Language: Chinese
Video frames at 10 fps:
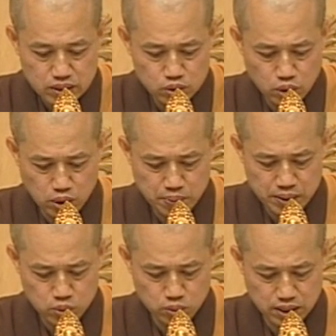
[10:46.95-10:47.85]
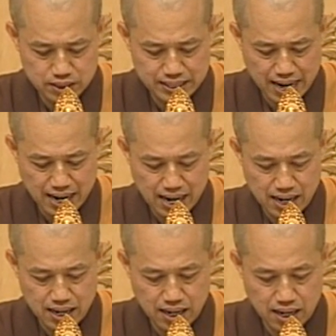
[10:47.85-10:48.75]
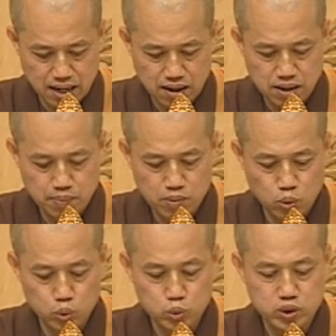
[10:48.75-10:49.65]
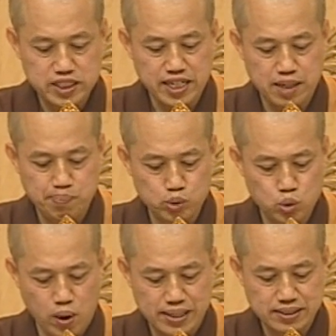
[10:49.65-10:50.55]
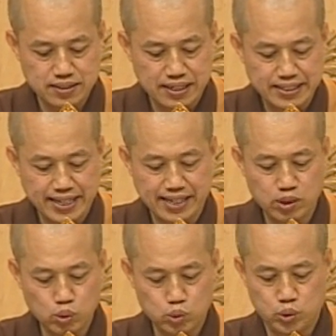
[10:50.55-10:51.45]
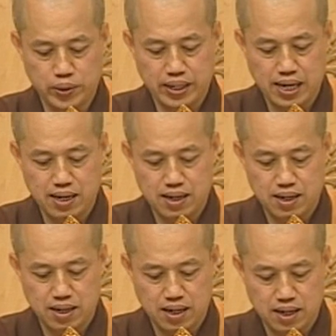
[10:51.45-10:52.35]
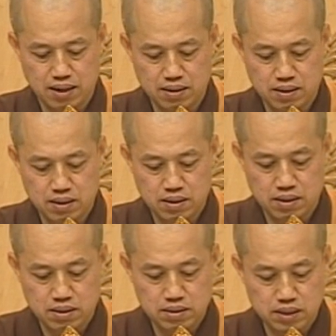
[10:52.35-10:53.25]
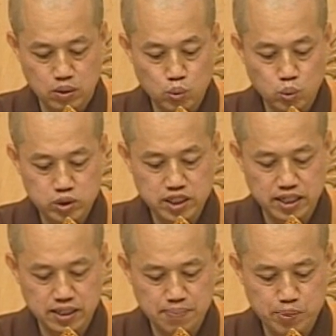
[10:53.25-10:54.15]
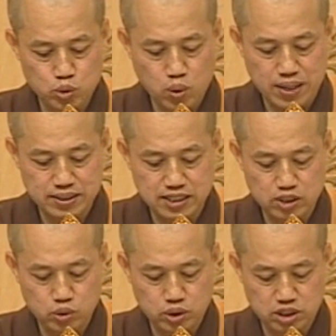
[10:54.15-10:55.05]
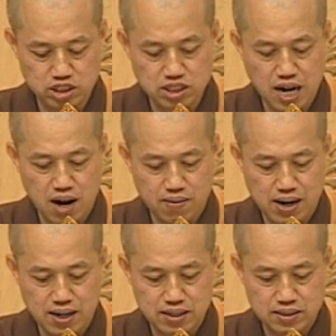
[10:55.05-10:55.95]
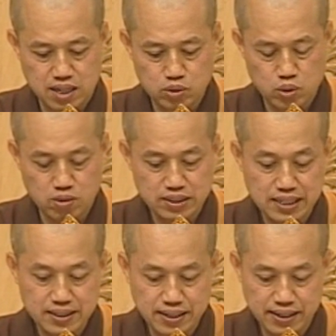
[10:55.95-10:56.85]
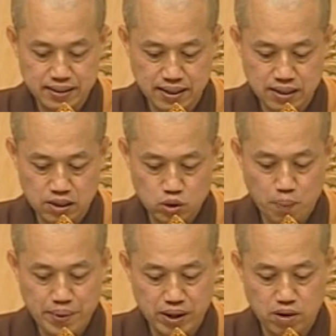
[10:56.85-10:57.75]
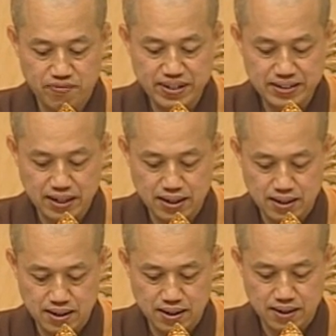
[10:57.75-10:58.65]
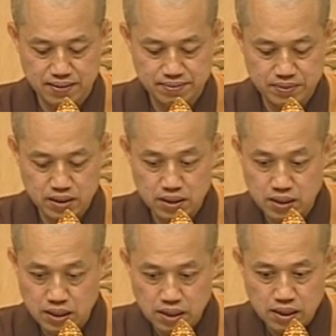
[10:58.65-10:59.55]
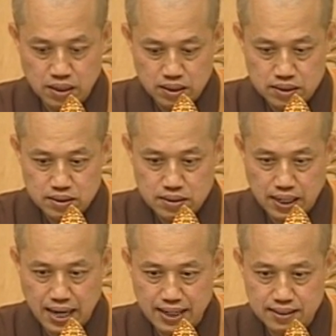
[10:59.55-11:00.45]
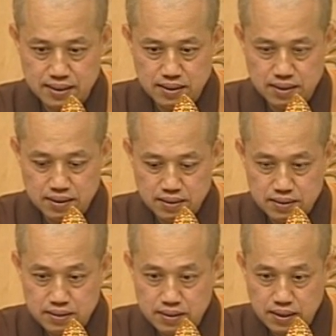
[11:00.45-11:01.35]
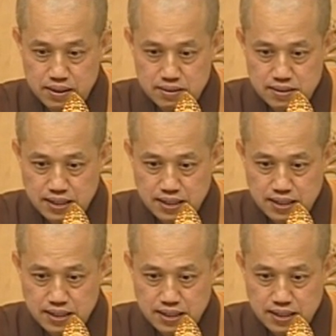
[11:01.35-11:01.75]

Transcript: 所以我们古德讲啊啊，五戒不专，人天入绝啊。啊，你五戒呢不专心持好啊，到最后人天呢都没有份了啊。再看第十